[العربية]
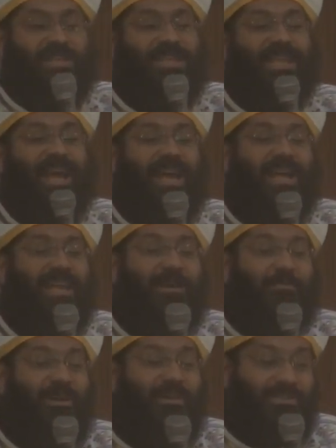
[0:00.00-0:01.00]
للعالم
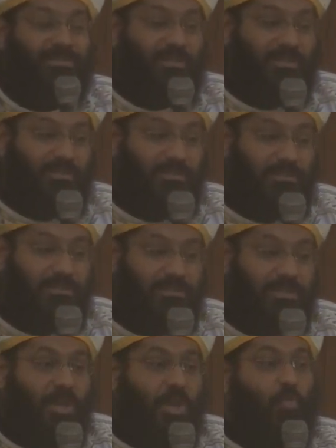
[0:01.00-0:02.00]
ايضا
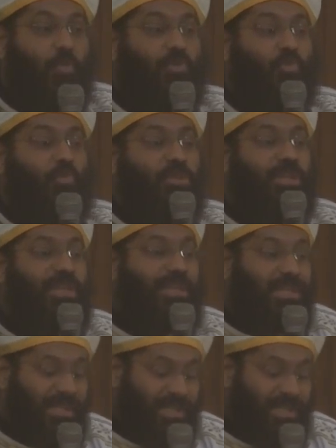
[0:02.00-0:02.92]
ونكون انجيل